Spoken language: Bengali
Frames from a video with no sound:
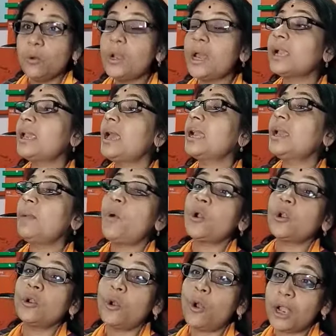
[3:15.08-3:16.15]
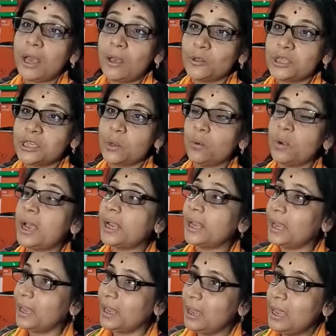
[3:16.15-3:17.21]
ওনাকে আগে বরণ করা হচ্ছে
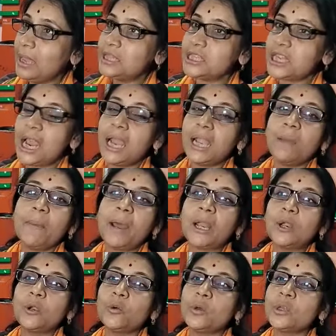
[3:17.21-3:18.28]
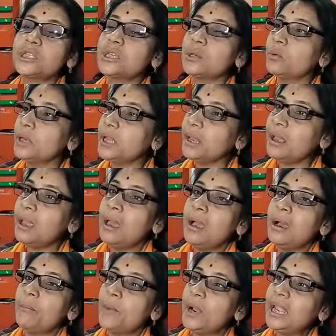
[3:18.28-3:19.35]
ওনাকে চেহারা বানানো হচ্ছে উনি
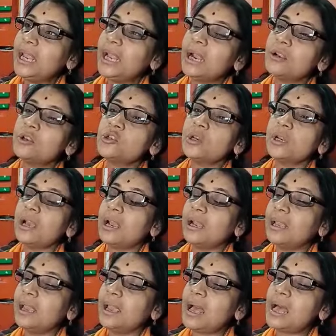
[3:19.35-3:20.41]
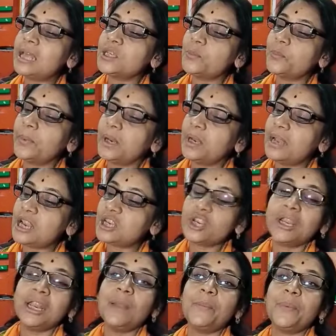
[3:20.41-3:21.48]
মল্লিকার্জুন খাড়গে আজ
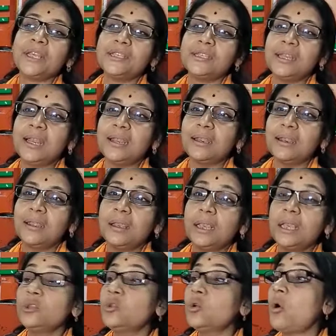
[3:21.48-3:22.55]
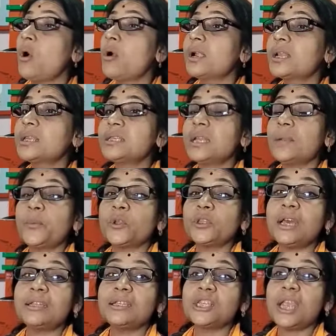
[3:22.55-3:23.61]
ন্যাশনাল প্রেসিডেন্ট কিন্তু কংগ্রেসের
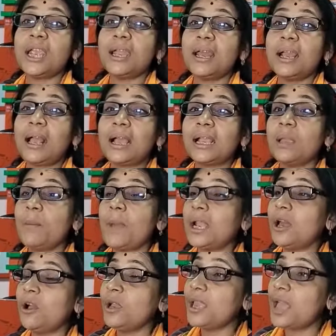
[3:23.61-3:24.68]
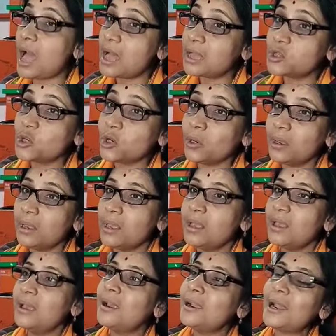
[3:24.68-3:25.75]
প্রধান চেহারা কাকে মানা হয় আজও
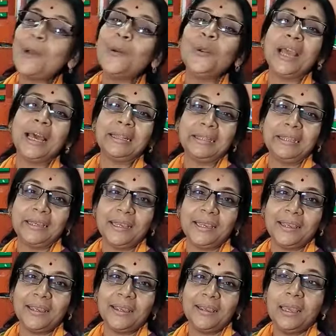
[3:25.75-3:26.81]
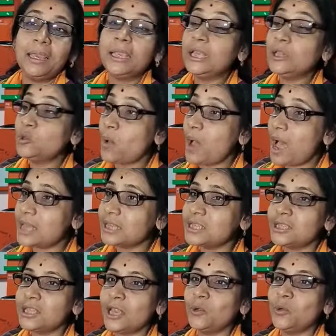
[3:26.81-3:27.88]
রাহুল গান্ধীকে কিন্তু আজ
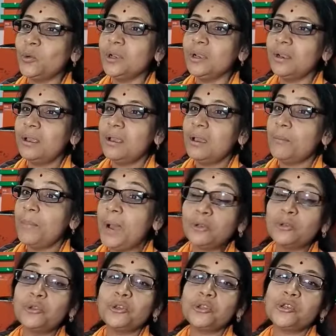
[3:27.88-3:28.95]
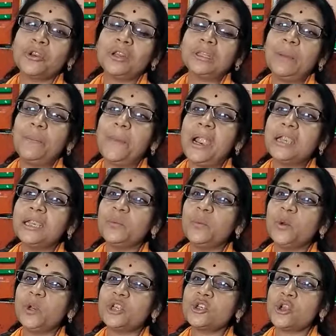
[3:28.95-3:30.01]
দেখুন ভারতীয় জনতা পার্টি
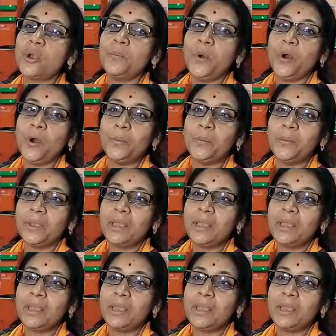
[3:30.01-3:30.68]
বলে সম্ভব